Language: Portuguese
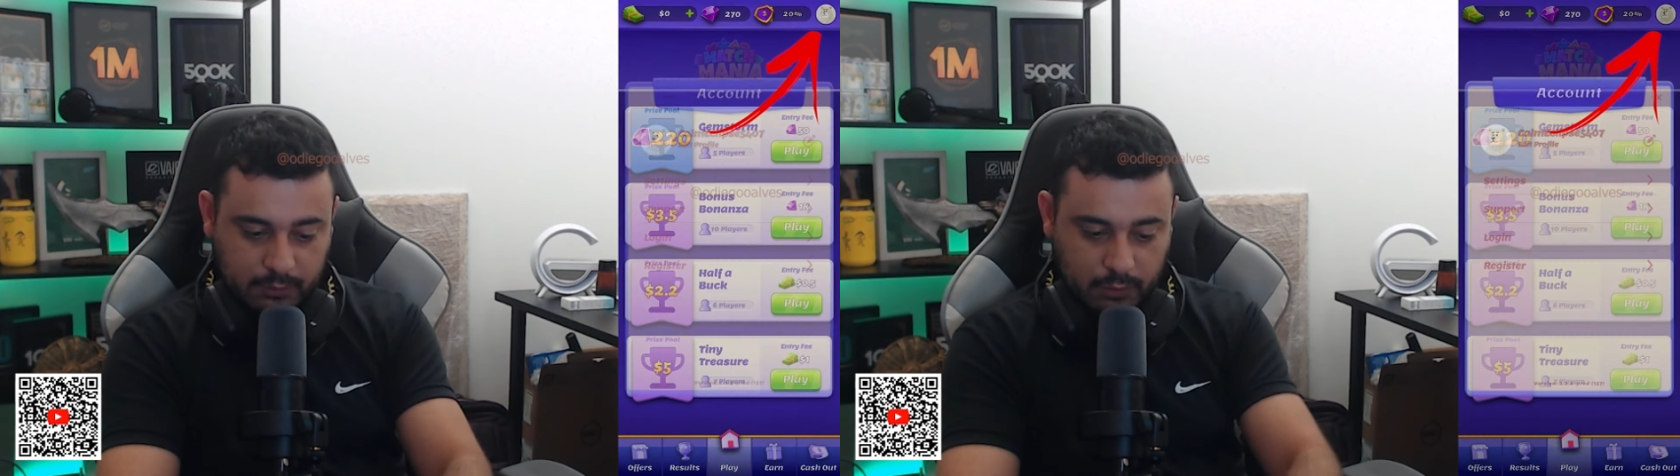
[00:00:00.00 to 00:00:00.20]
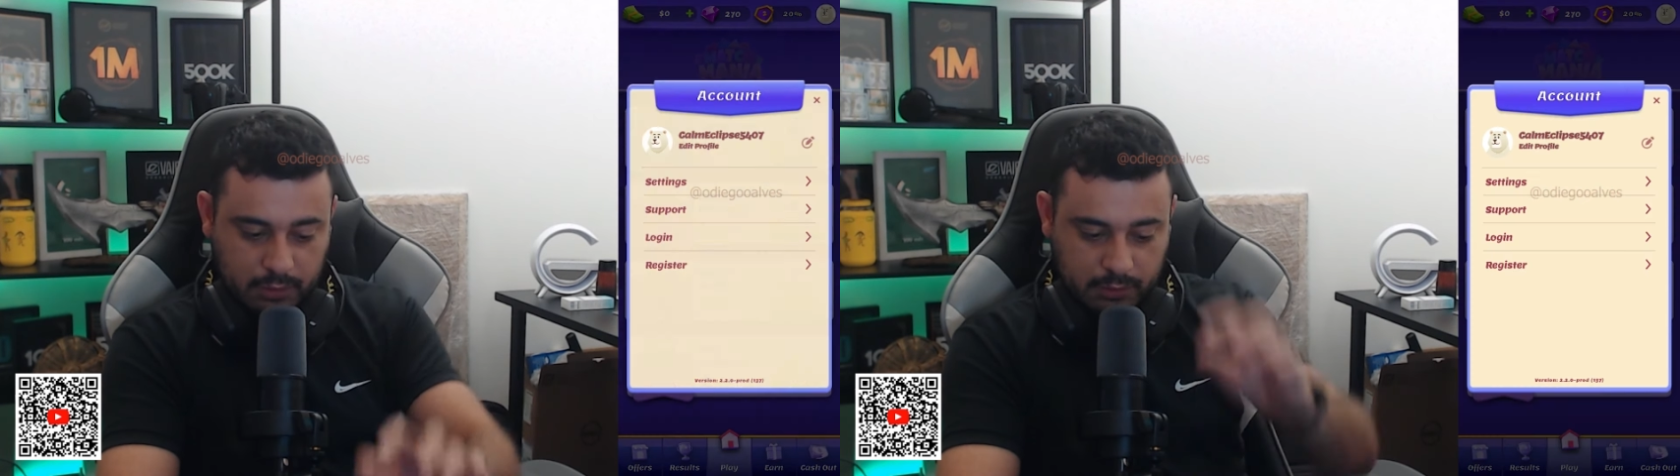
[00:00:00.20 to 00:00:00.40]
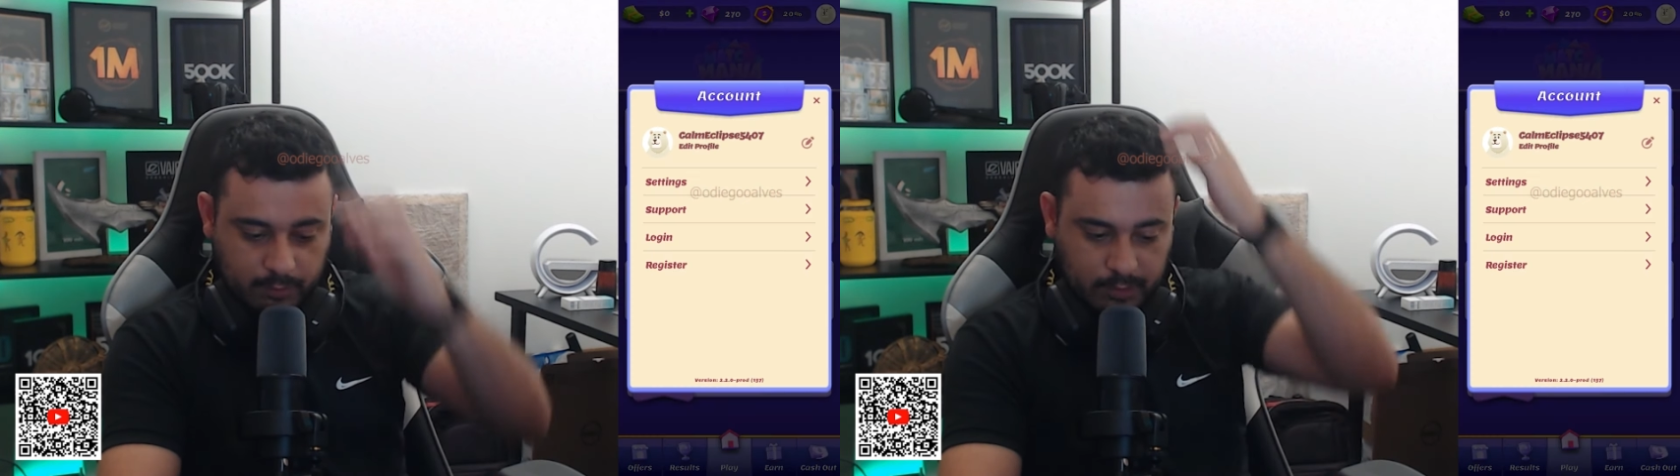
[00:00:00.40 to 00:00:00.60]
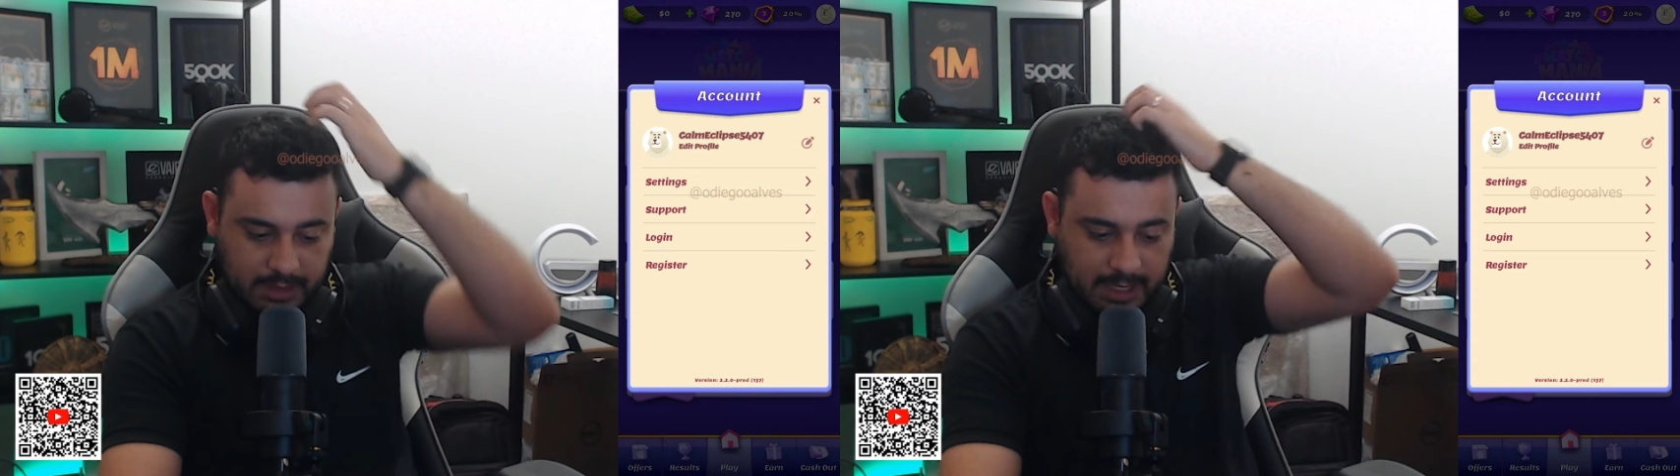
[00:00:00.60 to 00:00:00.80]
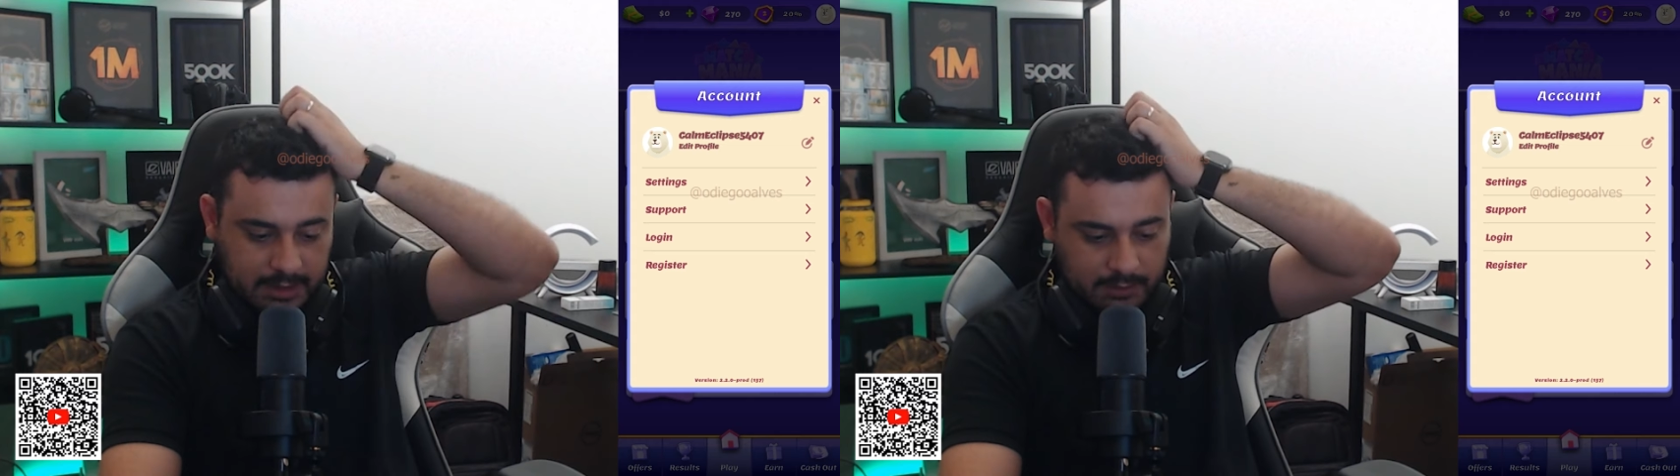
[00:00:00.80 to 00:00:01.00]
urso
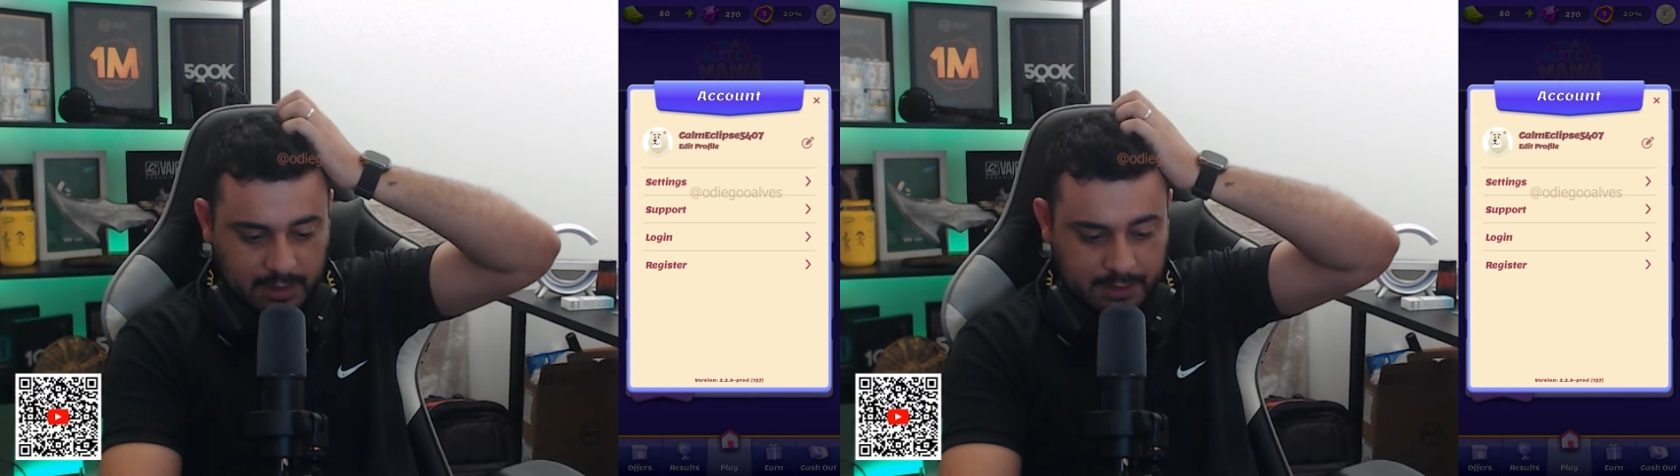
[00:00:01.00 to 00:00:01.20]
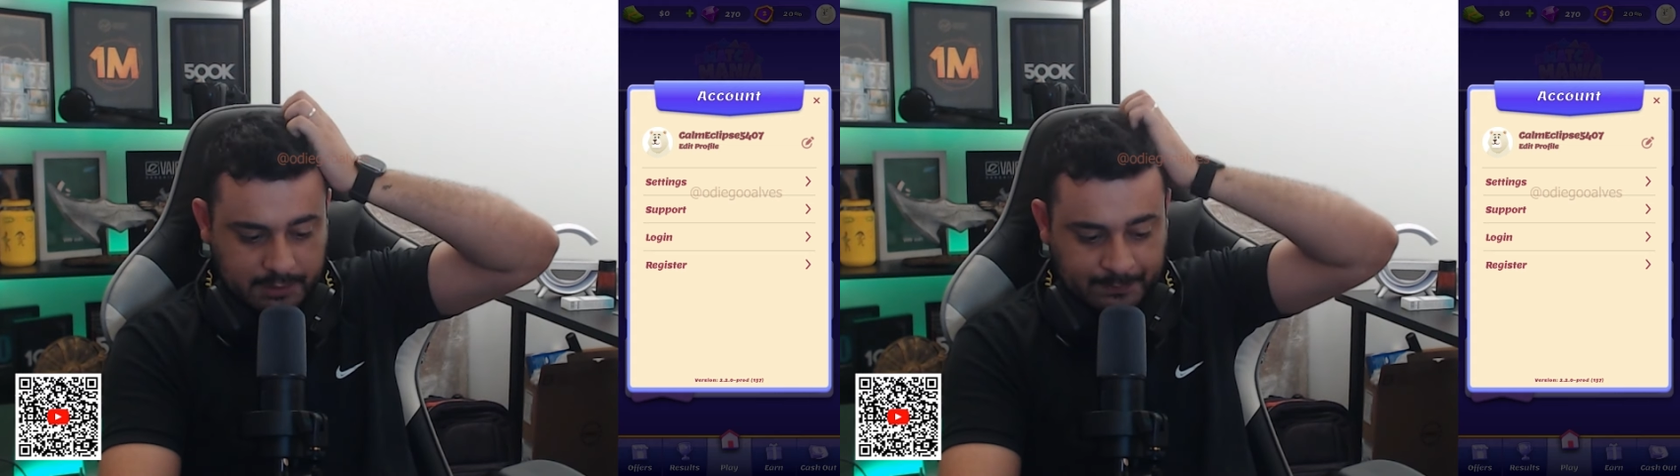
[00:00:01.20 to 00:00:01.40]
polar ali, eu acho.